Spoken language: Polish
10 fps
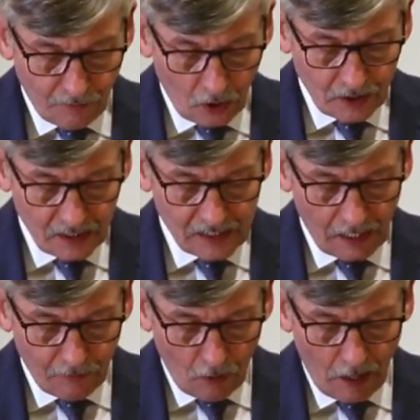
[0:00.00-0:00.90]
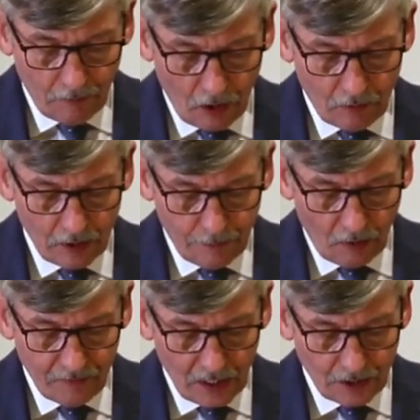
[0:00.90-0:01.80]
wody, zawołał ją i
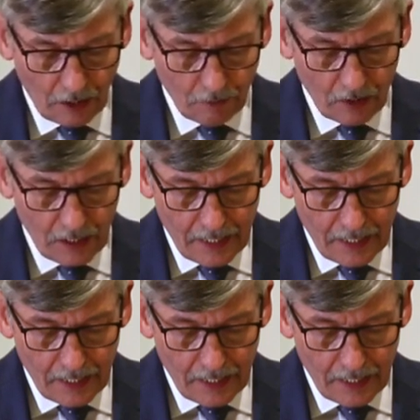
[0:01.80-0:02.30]
powiedział,